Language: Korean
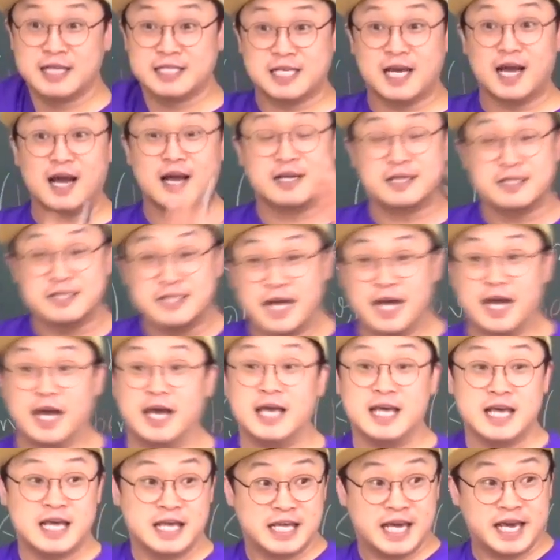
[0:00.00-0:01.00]
자,
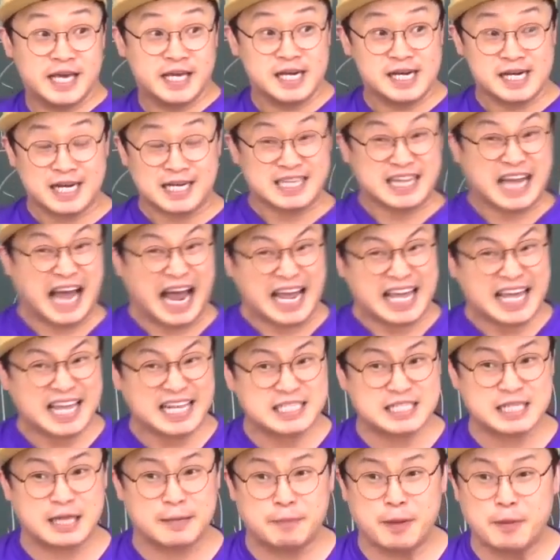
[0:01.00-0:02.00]
근데 얘를 갖다
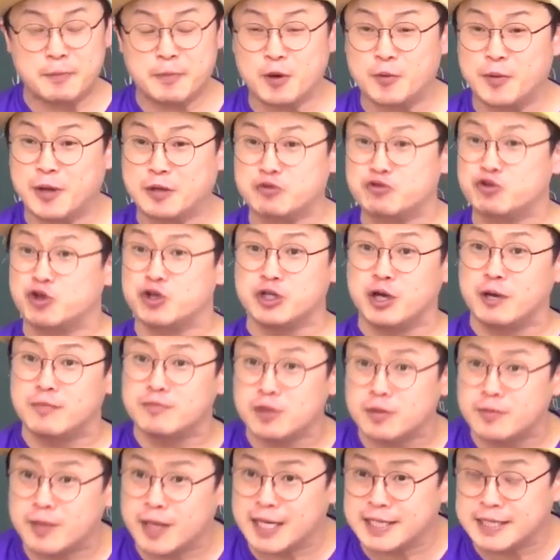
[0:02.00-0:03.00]
ing나 pp로 바꾸는 건
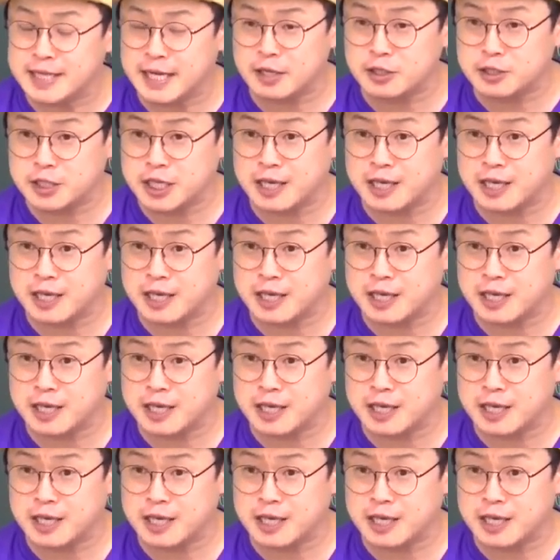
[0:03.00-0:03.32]
너무너무 간단해.